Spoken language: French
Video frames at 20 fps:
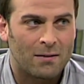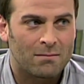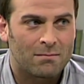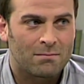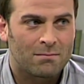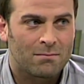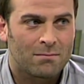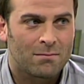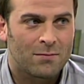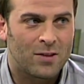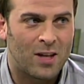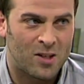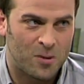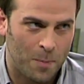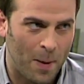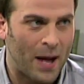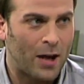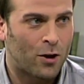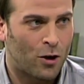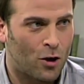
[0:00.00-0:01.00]
Aussi. Tu
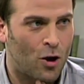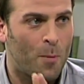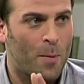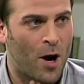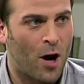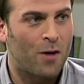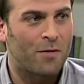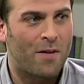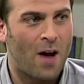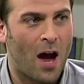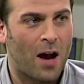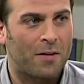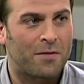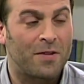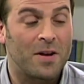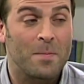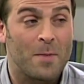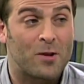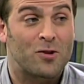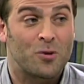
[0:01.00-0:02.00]
espères que le meilleur va
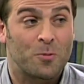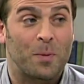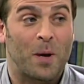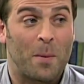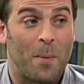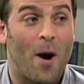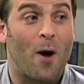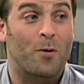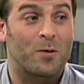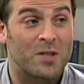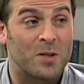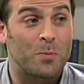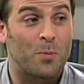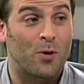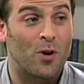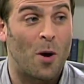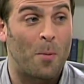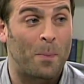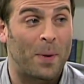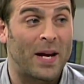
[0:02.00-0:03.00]
arriver, mais tu te prépares aussi
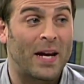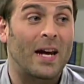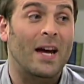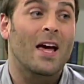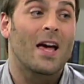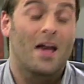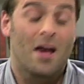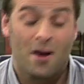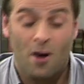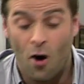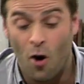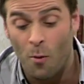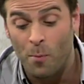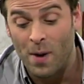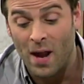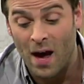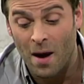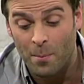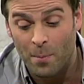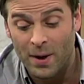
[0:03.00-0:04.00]
pour le, pire. Un
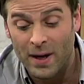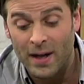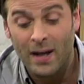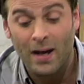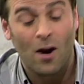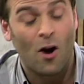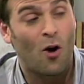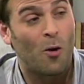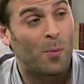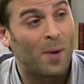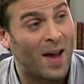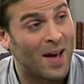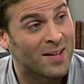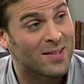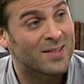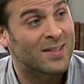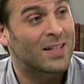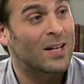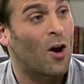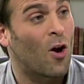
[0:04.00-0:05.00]
plan B, un plan
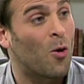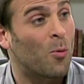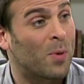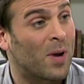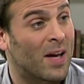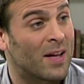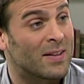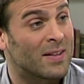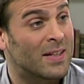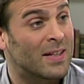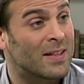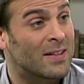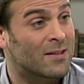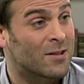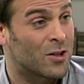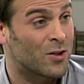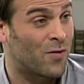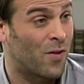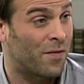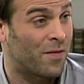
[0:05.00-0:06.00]
C, un plan D.
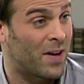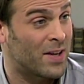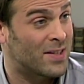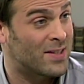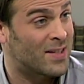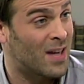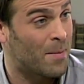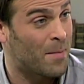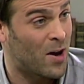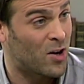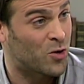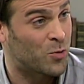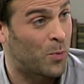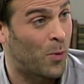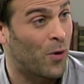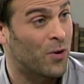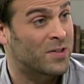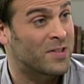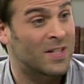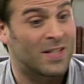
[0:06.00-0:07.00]
Qu'est-ce que tu vas faire si ça ne marche
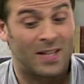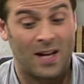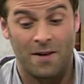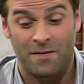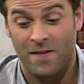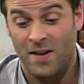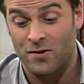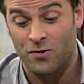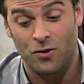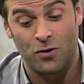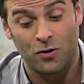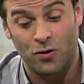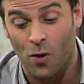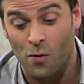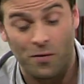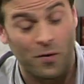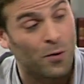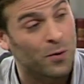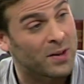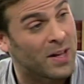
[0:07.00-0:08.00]
pas, si tu es en face d'une
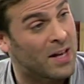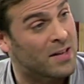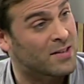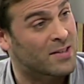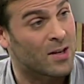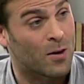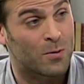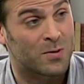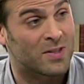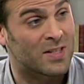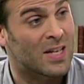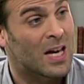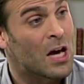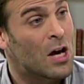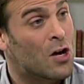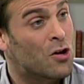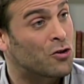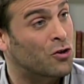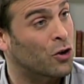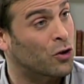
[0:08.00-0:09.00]
confrontation, si
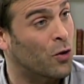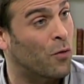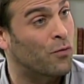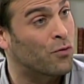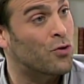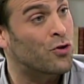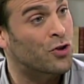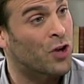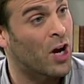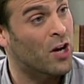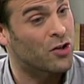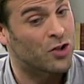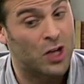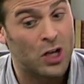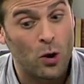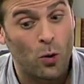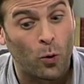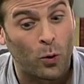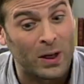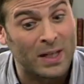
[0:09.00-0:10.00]
ce que tu as voulu
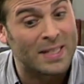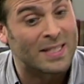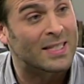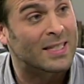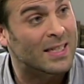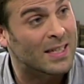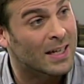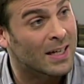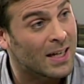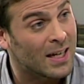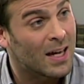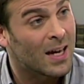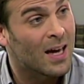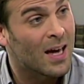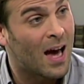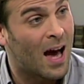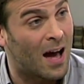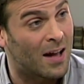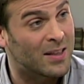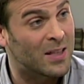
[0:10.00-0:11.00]
changer ou risquer
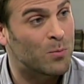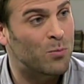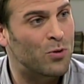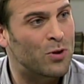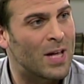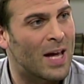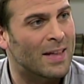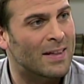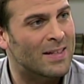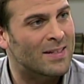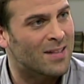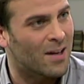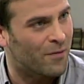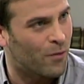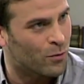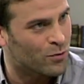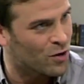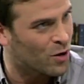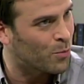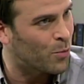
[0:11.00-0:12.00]
en début d'année, ça ne
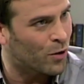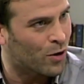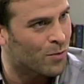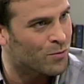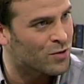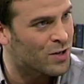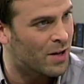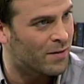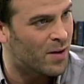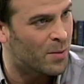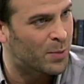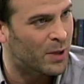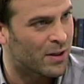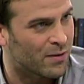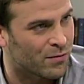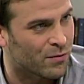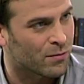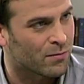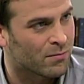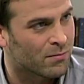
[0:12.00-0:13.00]
fonctionne pas comme tu l'avais
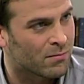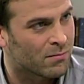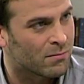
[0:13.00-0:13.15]
prévu.